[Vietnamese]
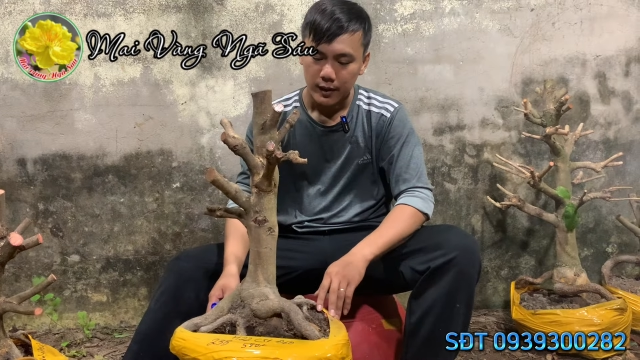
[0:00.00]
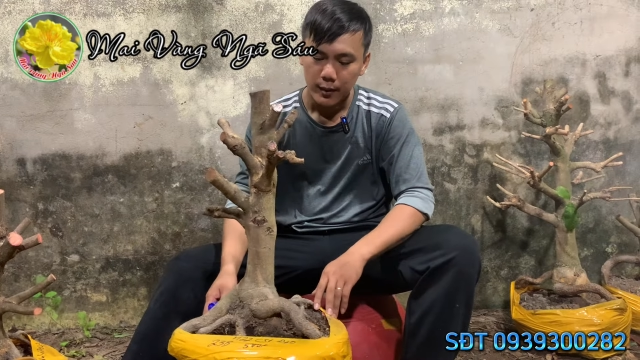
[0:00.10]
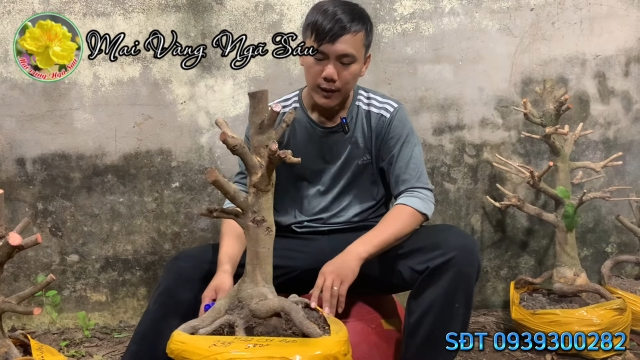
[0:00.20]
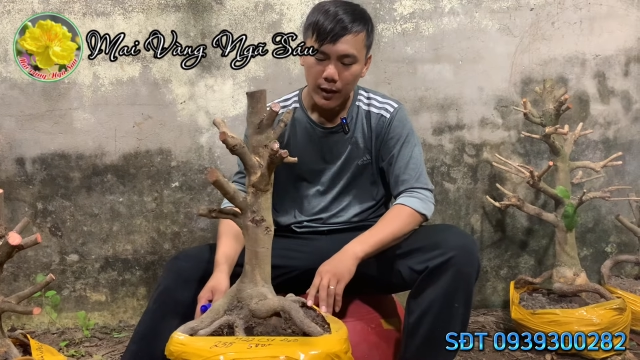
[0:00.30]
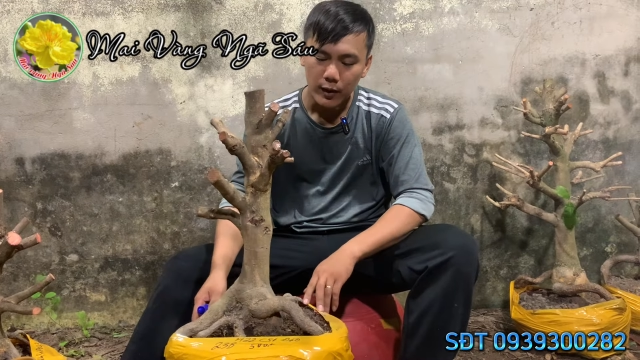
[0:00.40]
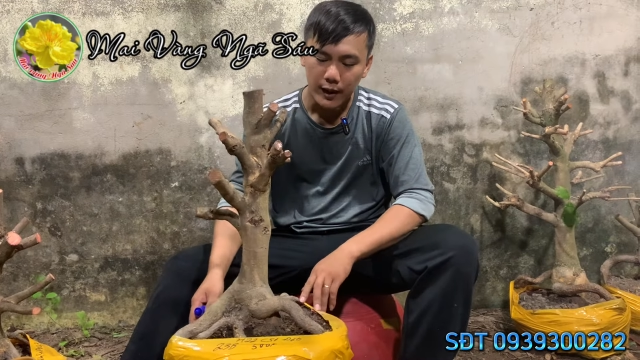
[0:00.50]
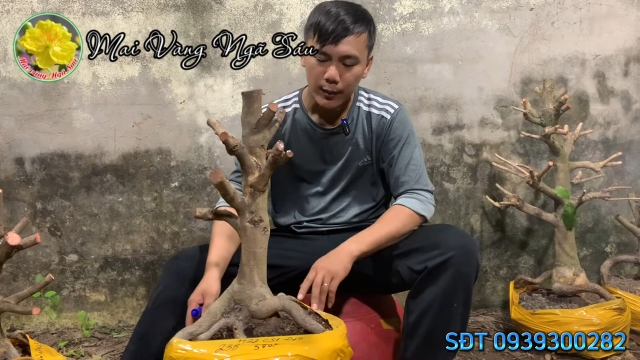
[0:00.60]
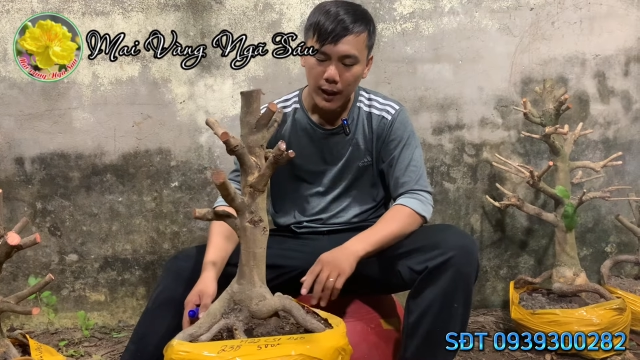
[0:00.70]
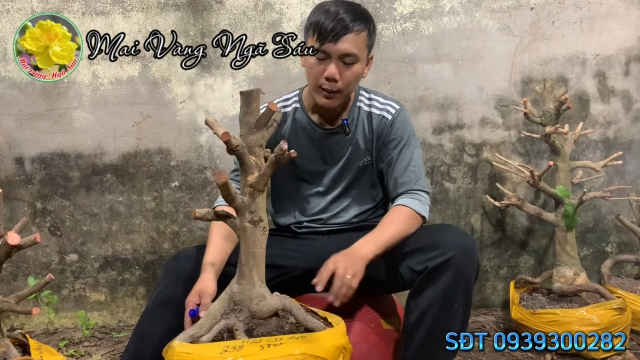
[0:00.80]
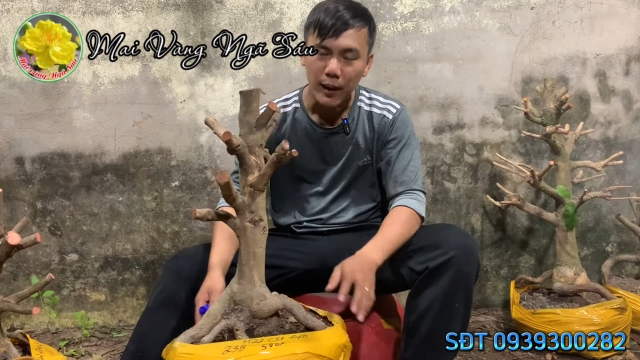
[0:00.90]
Tiếp theo là cây
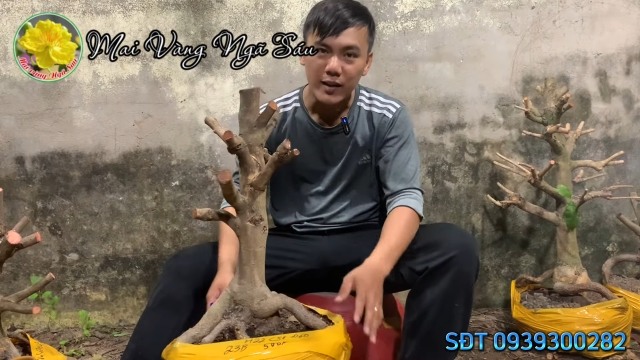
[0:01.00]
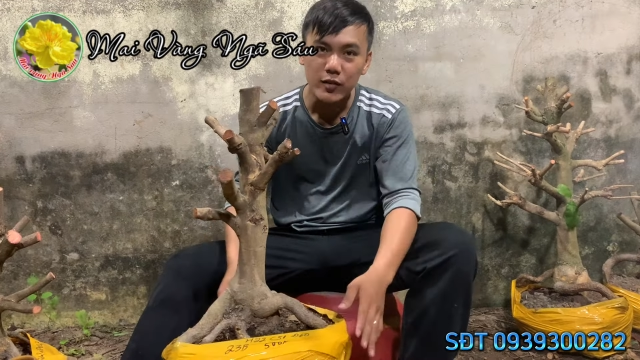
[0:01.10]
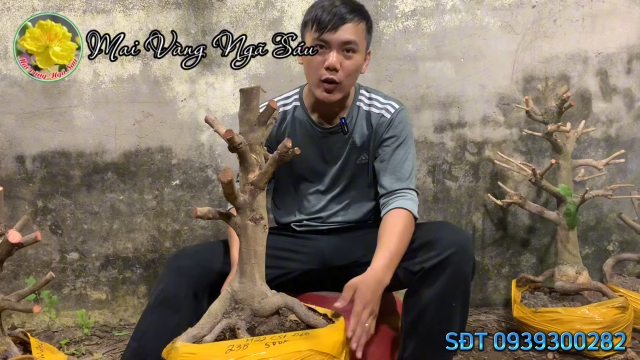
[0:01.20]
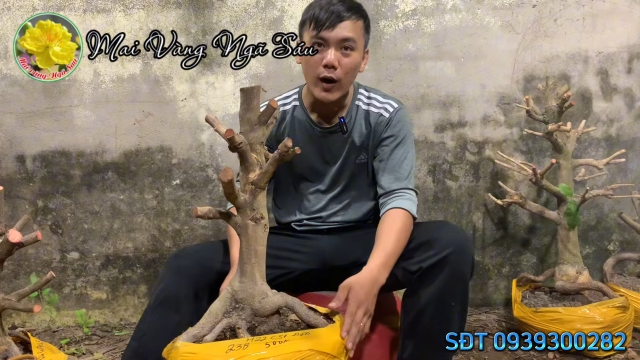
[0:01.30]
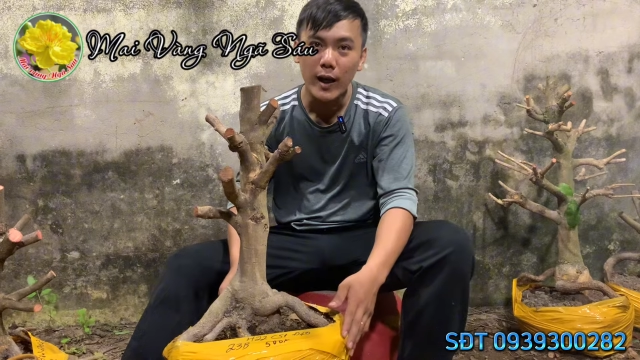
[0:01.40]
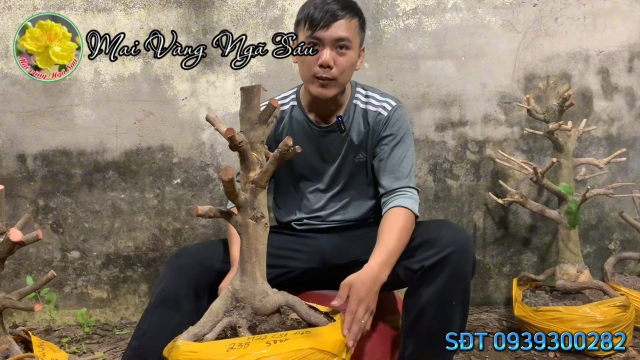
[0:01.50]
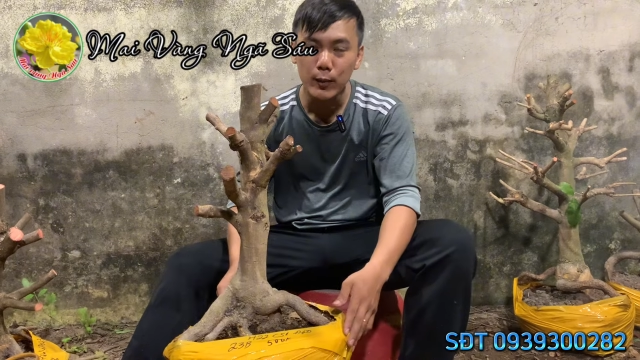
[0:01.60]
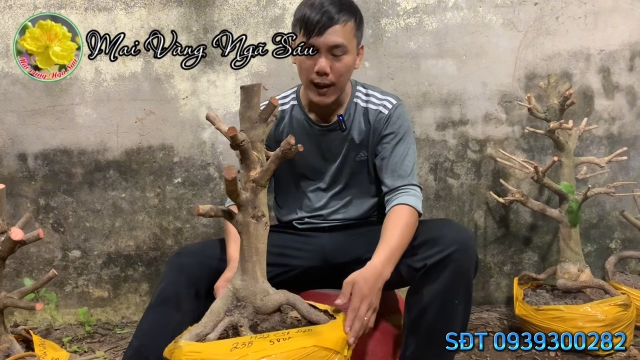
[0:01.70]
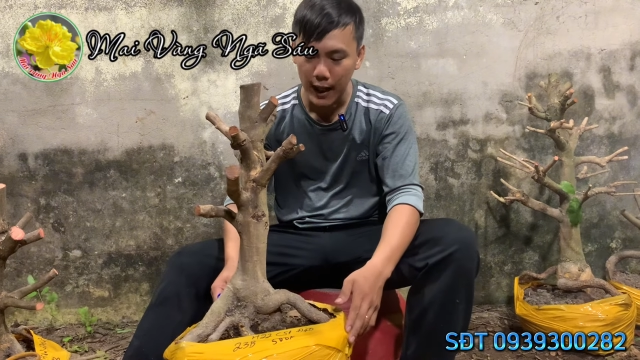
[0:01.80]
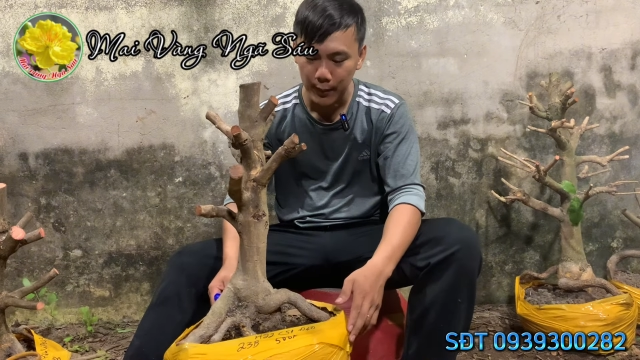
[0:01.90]
mai mã số hai mươi
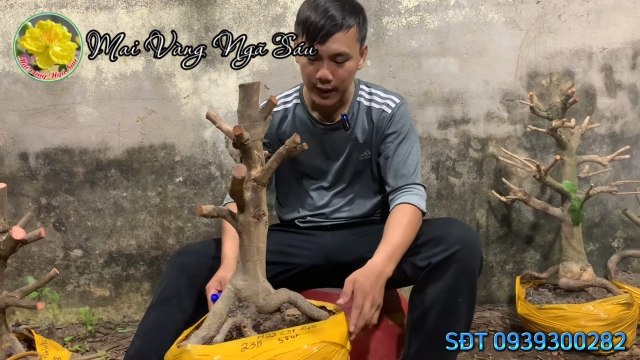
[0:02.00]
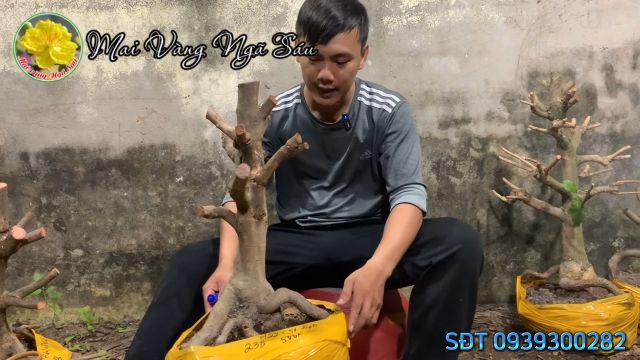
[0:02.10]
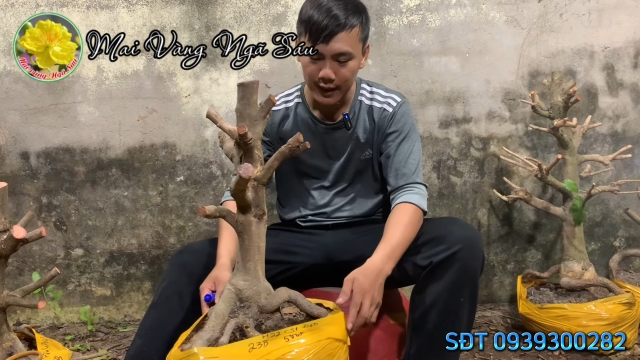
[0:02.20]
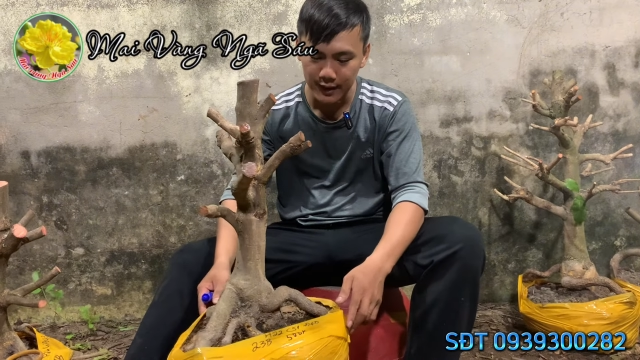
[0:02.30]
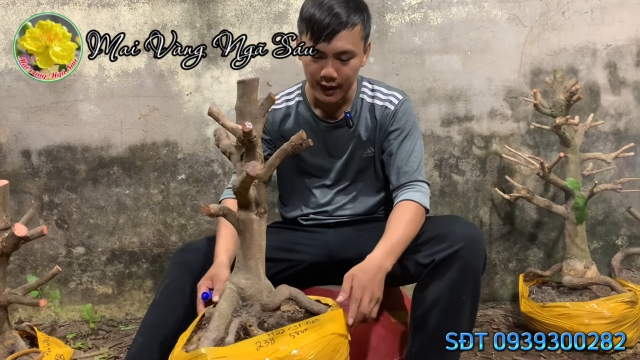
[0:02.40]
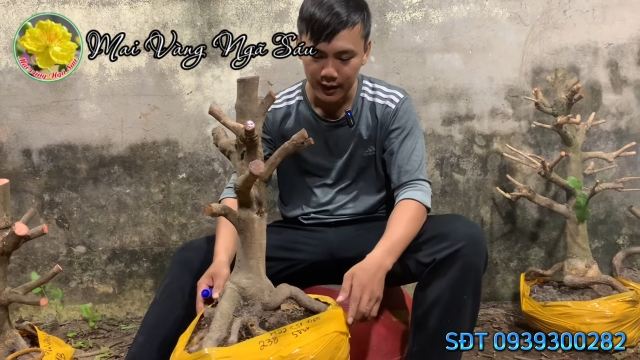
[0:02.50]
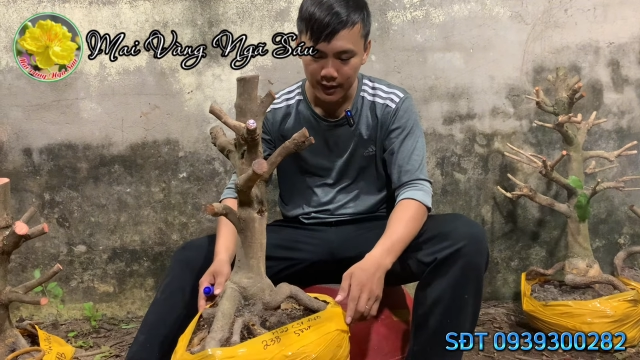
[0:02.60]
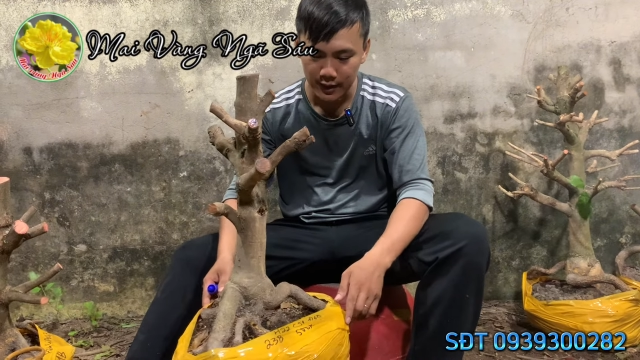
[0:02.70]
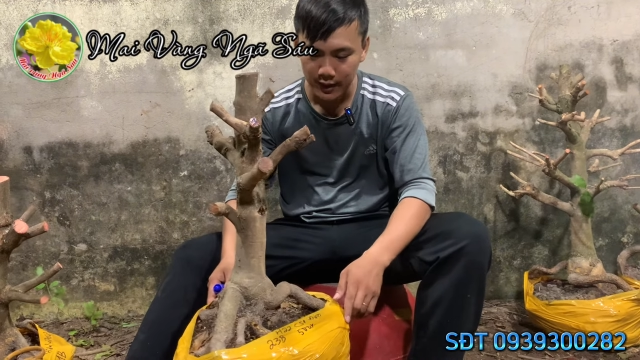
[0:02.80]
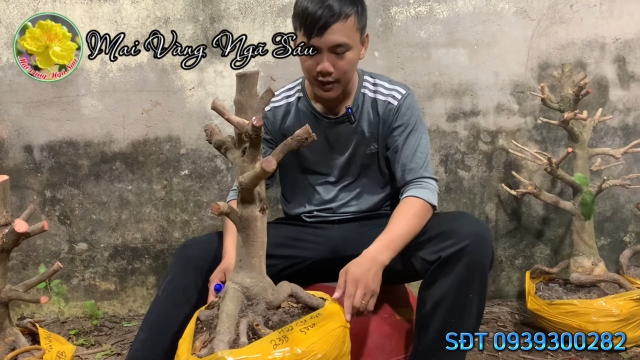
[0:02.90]
ba B ha anh chị.
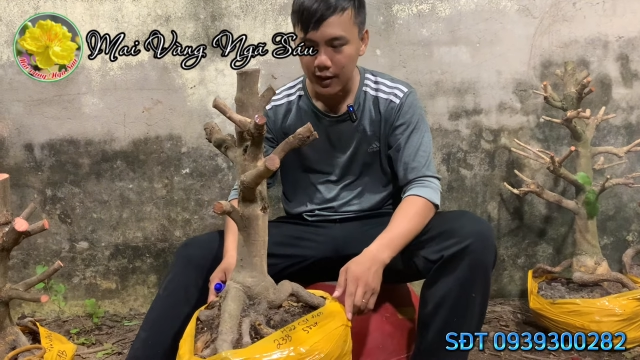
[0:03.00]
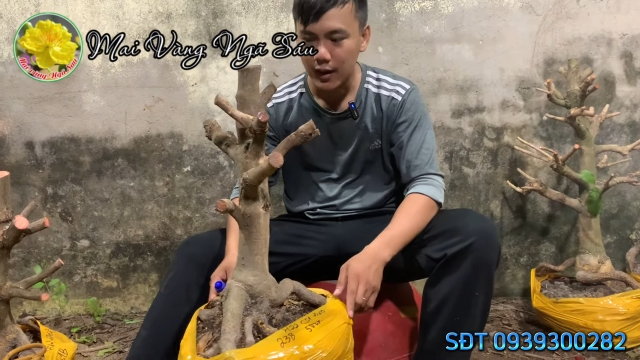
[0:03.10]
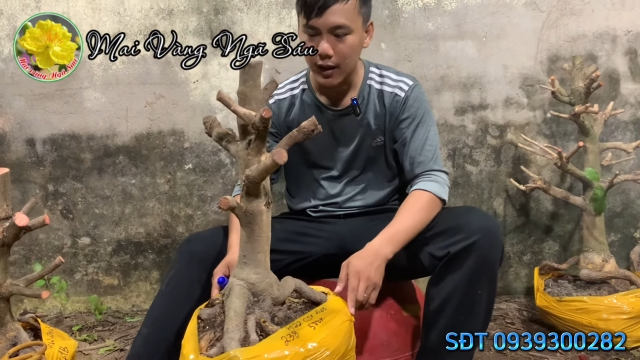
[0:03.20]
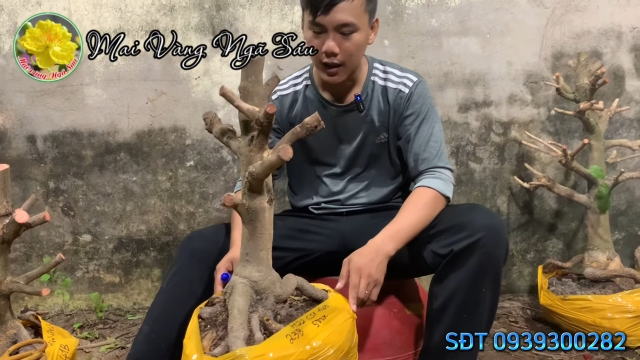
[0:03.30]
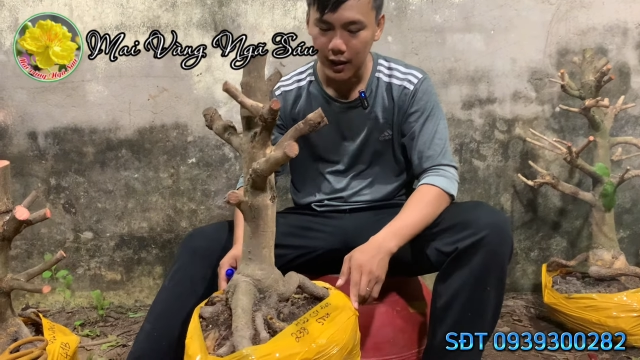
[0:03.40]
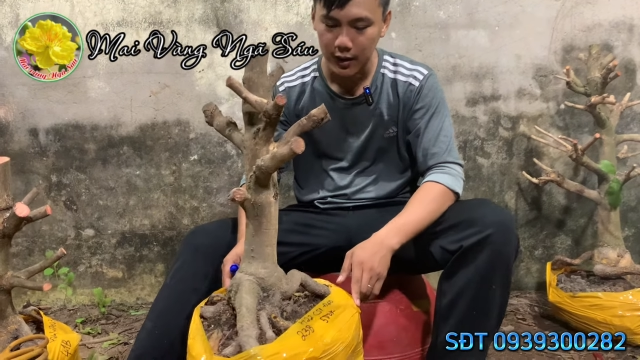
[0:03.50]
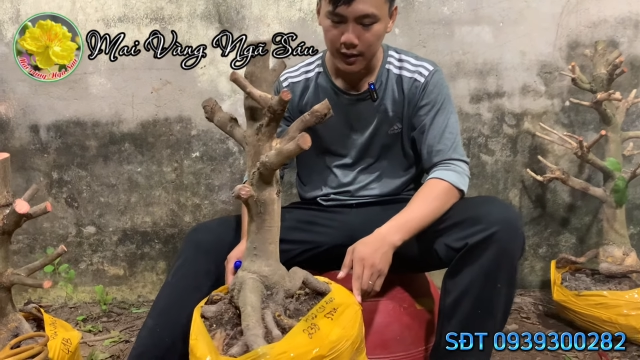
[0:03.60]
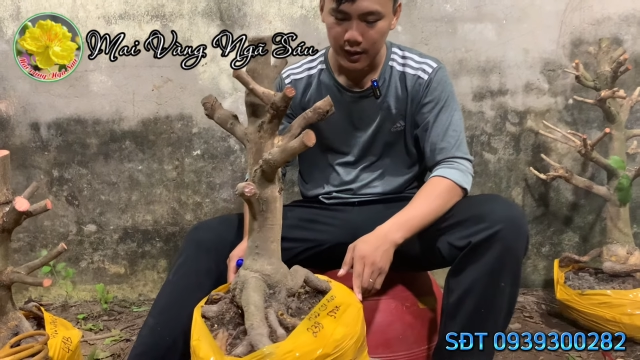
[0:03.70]
Đó,